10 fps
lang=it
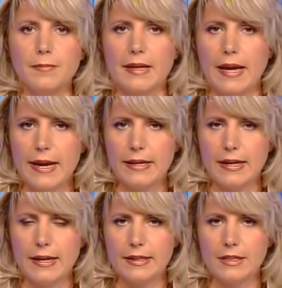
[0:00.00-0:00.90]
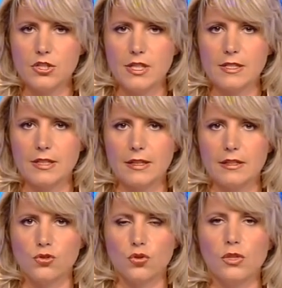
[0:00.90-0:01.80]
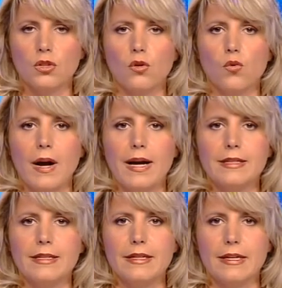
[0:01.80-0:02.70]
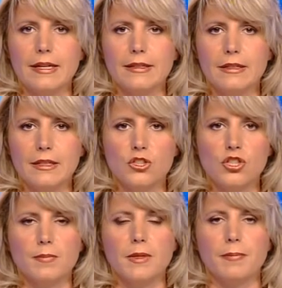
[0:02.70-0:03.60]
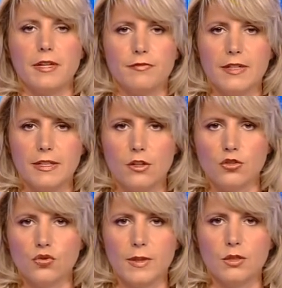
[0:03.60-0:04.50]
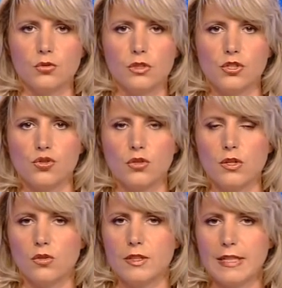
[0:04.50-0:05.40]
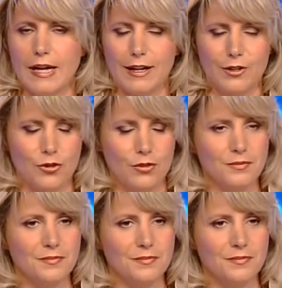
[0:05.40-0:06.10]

per Enel Energia si tratta solo di conguagli e anticipi, per Feder Consumatori ci sono errori di calcolo.